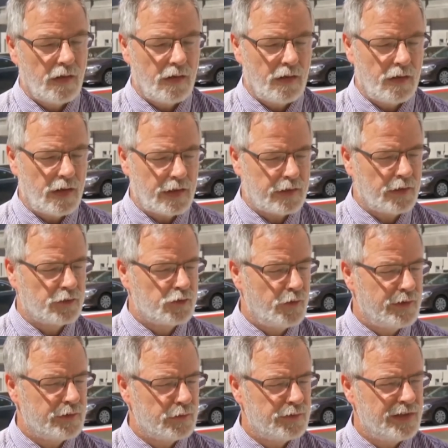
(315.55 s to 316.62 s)
cũng phải nói
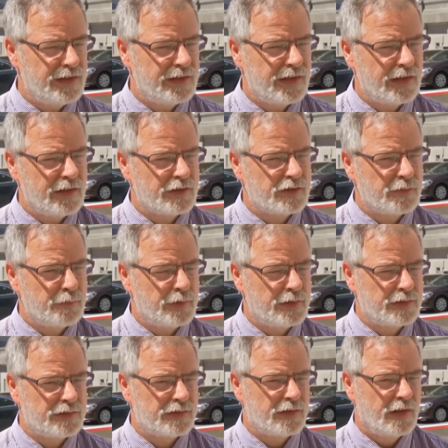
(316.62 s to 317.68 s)
rằng là những cái chuyện
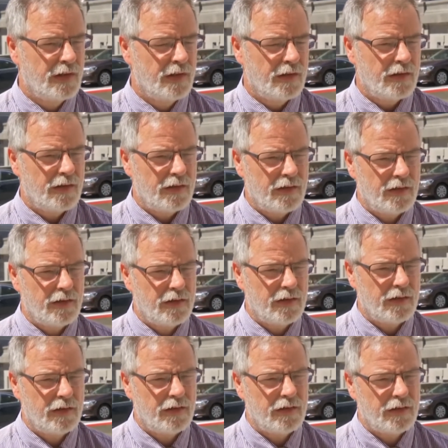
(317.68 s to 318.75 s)
rất là đông
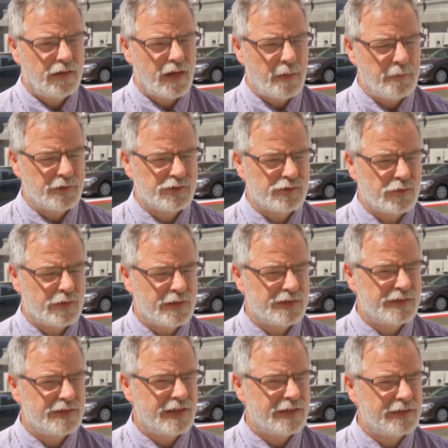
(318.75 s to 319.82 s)
ờ, người, rất là đông
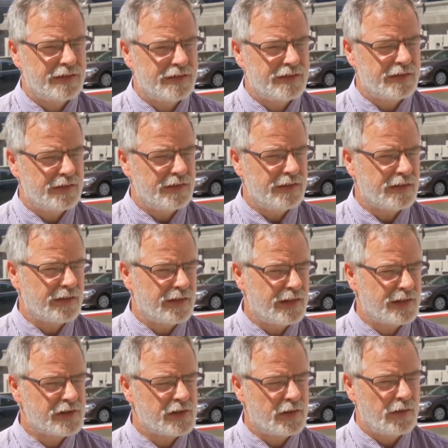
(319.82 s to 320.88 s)
người và có một phong trào
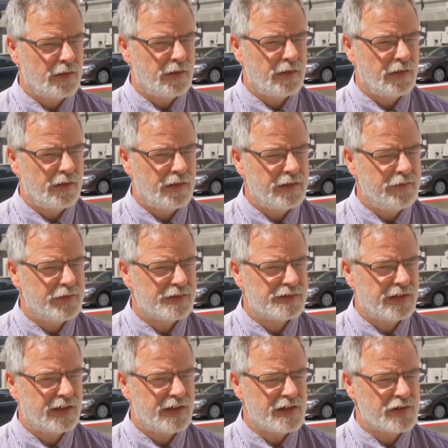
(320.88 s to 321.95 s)
đáng kể đang
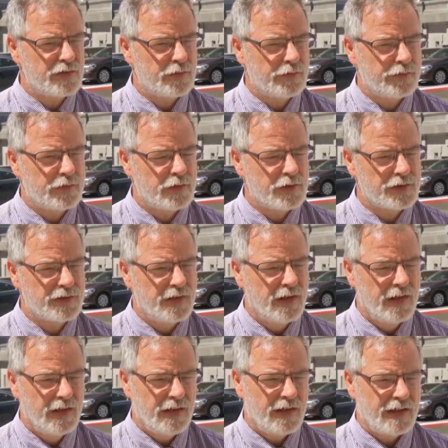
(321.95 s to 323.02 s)
xảy ra ở tại nước
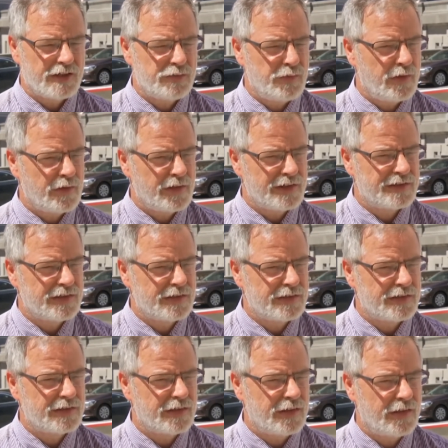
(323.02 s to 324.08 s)
Pháp cũng như ở tại
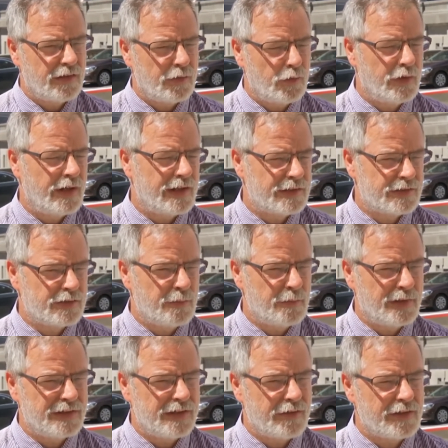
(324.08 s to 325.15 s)
ờ, Liên Âu và
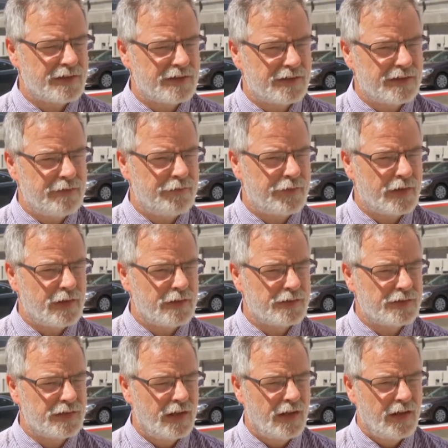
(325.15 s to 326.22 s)
Hoa Kỳ đang
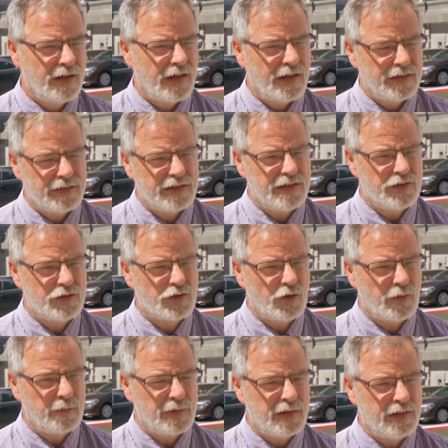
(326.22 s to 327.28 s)
vận động những cái công ty
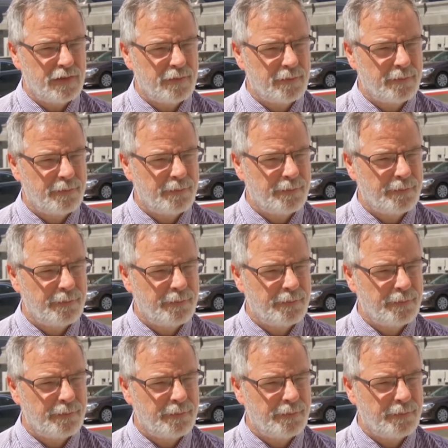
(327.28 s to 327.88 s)
này, những cái tổ